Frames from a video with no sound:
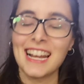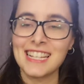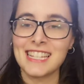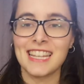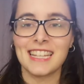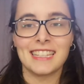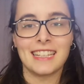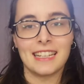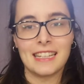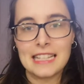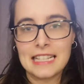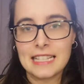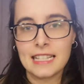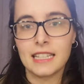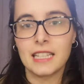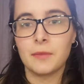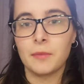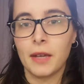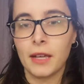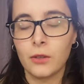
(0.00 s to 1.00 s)
Gerçekten
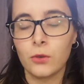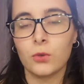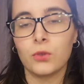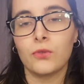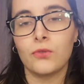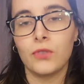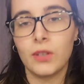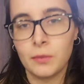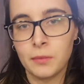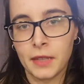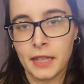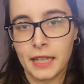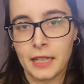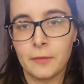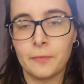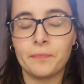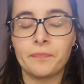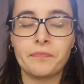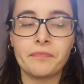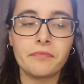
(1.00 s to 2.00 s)
izlediğim en kötü film
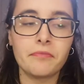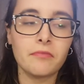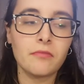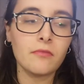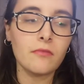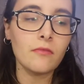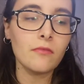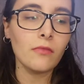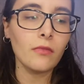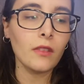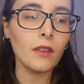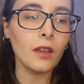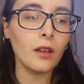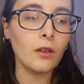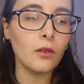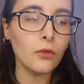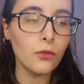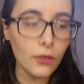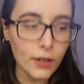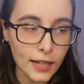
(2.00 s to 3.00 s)
değil.
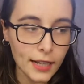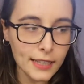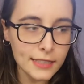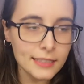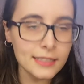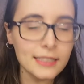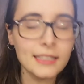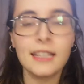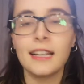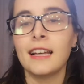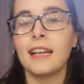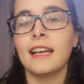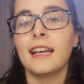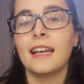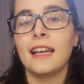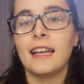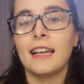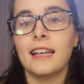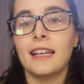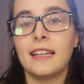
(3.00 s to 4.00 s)
Fakat
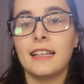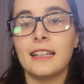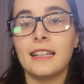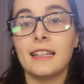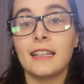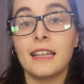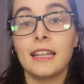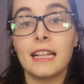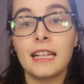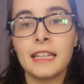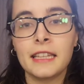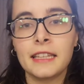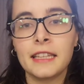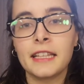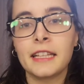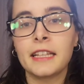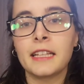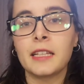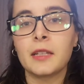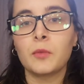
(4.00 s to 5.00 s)
e,
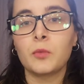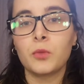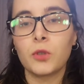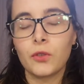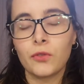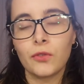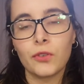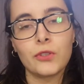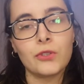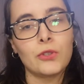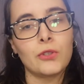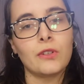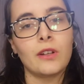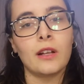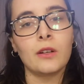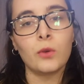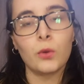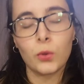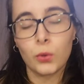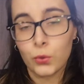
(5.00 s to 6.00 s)
elindeki
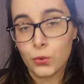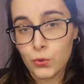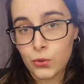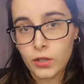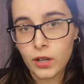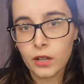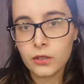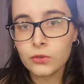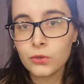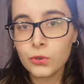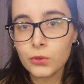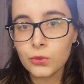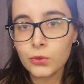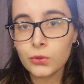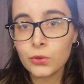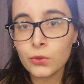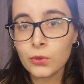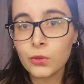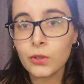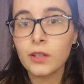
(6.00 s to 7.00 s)
profesyonel oyuncu
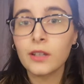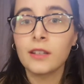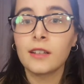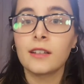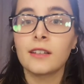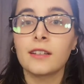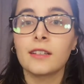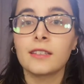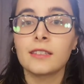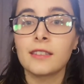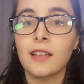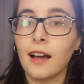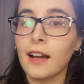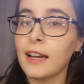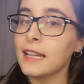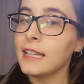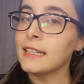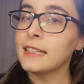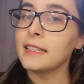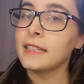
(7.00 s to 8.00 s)
kadrosu,
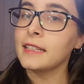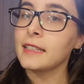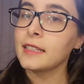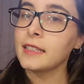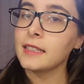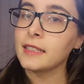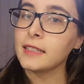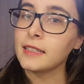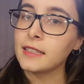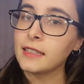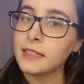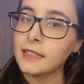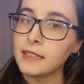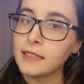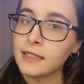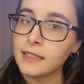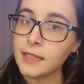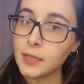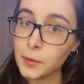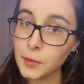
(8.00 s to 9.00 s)
dahilindeki
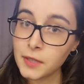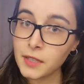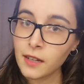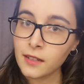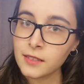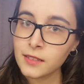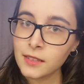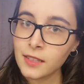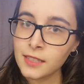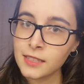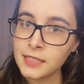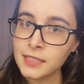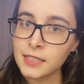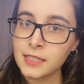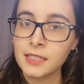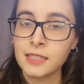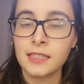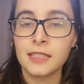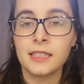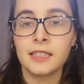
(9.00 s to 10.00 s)
e, imkanlar